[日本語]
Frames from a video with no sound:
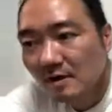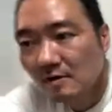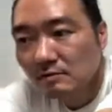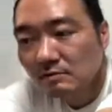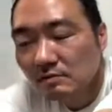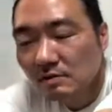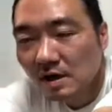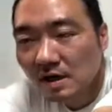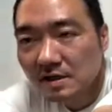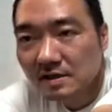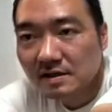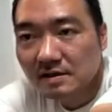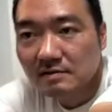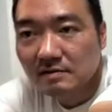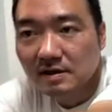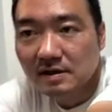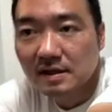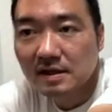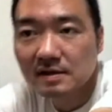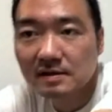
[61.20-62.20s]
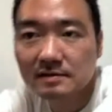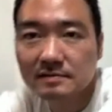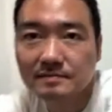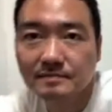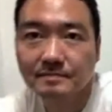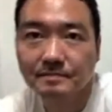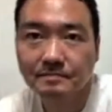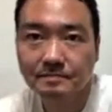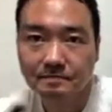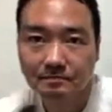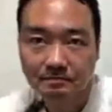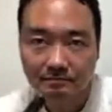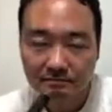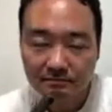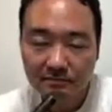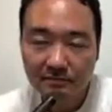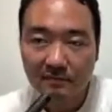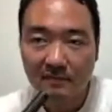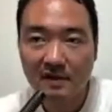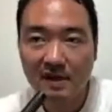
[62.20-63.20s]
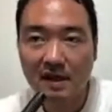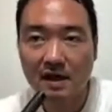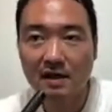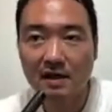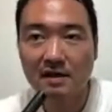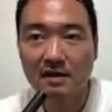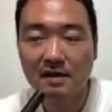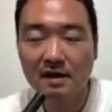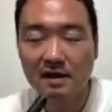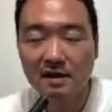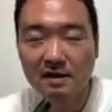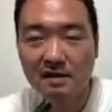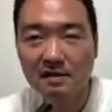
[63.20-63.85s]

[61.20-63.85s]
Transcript: 音入ってるかな月刊